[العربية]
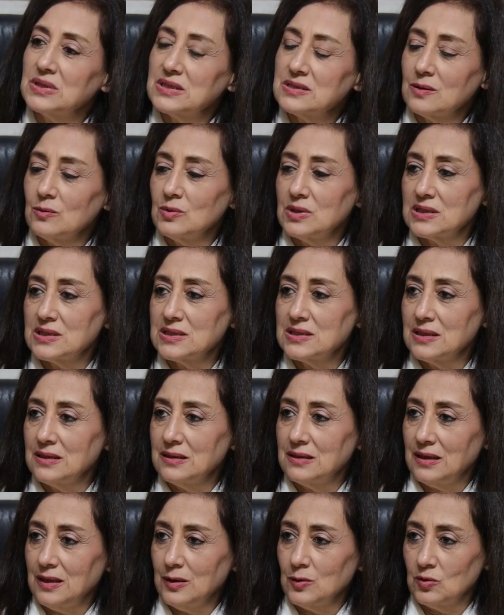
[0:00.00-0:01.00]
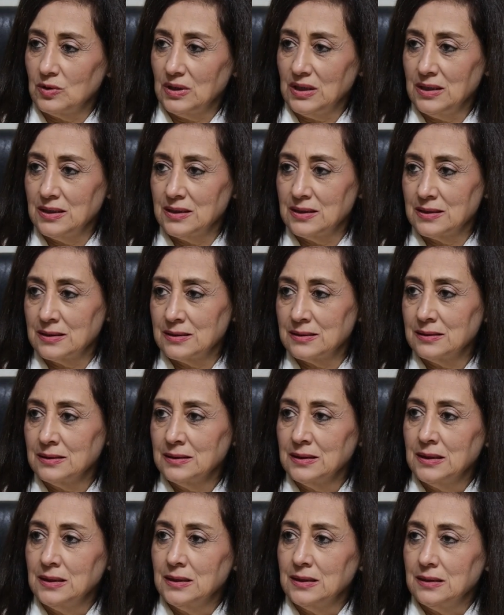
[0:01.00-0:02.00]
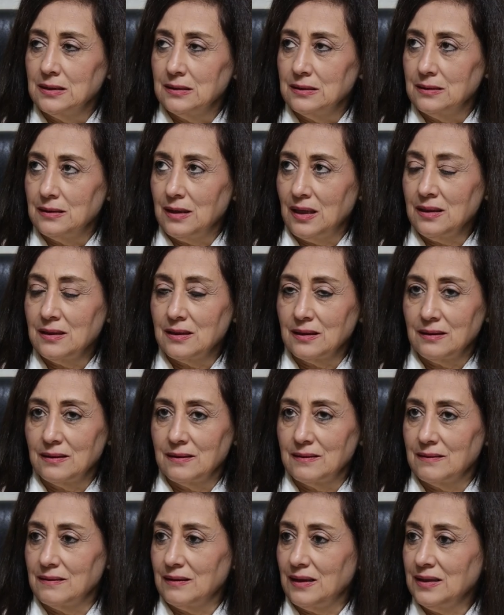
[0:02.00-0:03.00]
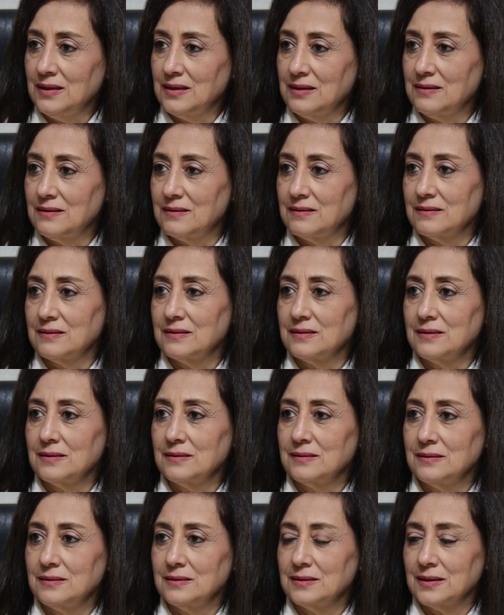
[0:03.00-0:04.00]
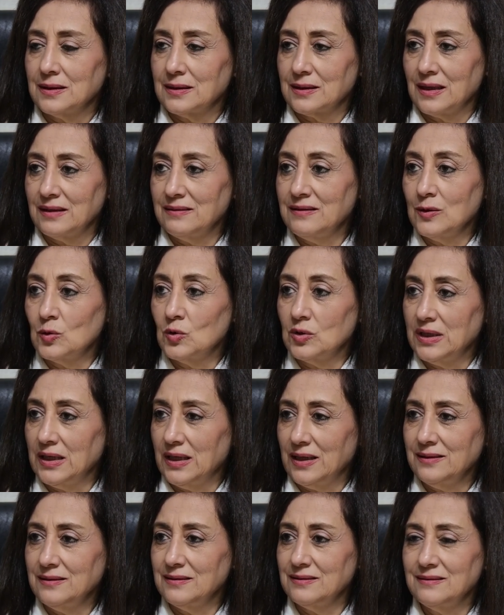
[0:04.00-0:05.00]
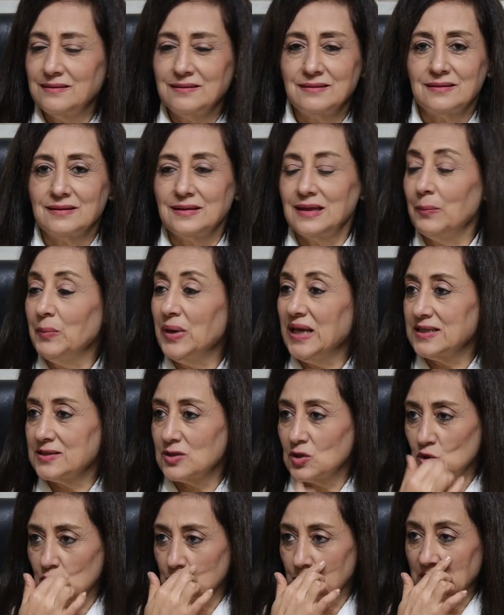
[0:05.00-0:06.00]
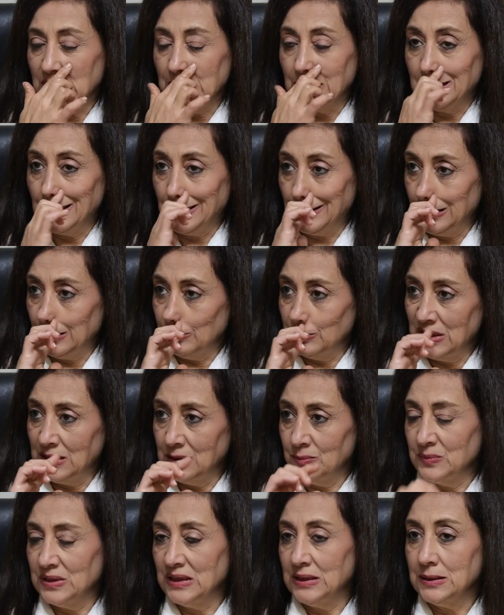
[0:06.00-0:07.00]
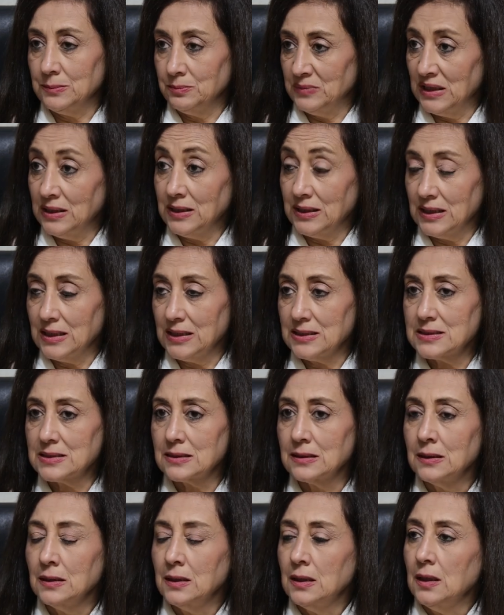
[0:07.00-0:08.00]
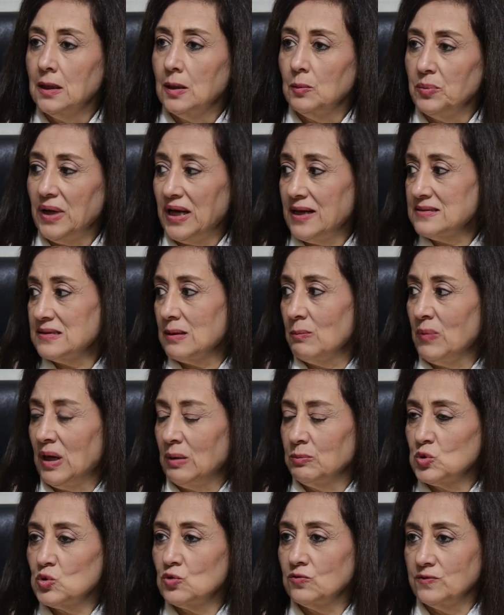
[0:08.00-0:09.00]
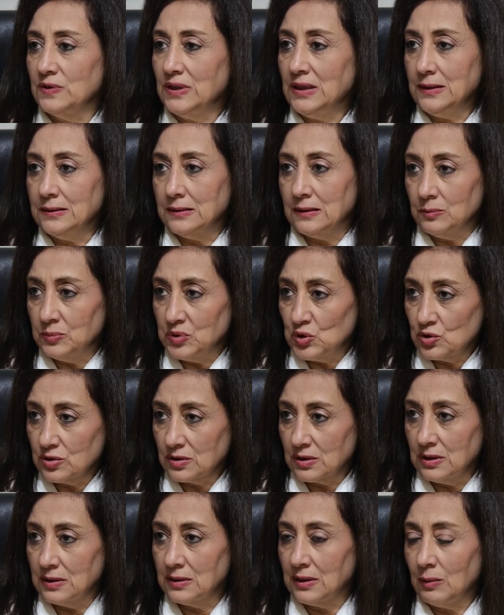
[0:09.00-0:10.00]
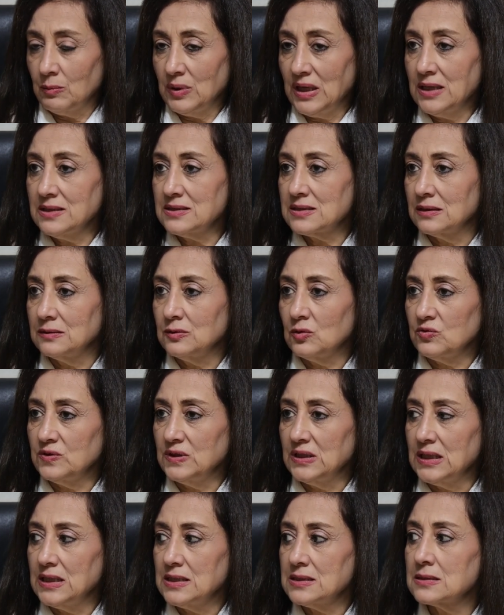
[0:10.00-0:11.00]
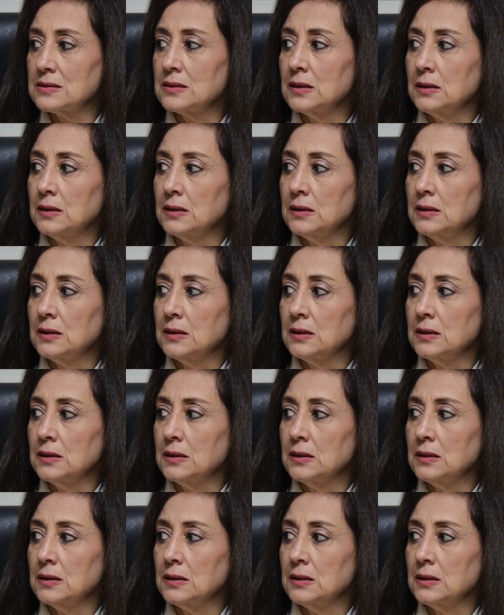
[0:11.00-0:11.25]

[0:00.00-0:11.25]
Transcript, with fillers: بتصور السنه رح يكون عندنا عدة عدة آه، كاتيجوري عدة آه، نماذج من من من الناس بحسب ما عم نشوف نحن بشغلنا عم نحس انه في ناس